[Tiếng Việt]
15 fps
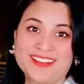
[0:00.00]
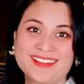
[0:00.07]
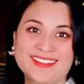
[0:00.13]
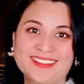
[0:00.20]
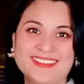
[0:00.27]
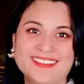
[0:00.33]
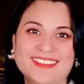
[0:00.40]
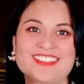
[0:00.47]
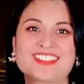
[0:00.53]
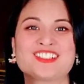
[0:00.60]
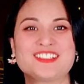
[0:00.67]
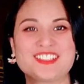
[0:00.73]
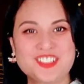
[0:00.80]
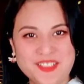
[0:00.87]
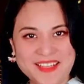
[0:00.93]
sẽ là những người đầu
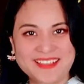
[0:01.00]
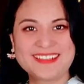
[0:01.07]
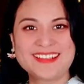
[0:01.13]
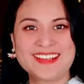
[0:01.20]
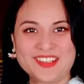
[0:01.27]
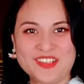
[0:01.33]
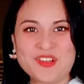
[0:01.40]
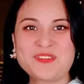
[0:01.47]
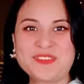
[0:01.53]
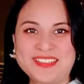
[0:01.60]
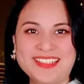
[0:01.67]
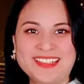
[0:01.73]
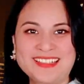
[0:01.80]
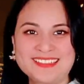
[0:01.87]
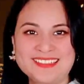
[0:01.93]
tiên theo dõi những tin
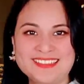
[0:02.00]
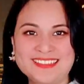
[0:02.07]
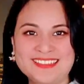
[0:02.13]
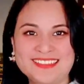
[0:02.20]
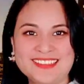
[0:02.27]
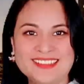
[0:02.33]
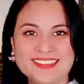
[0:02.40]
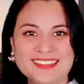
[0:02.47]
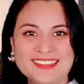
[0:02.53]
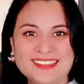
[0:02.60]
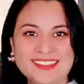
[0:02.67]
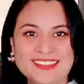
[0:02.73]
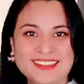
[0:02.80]
tức cập nhật mới nhé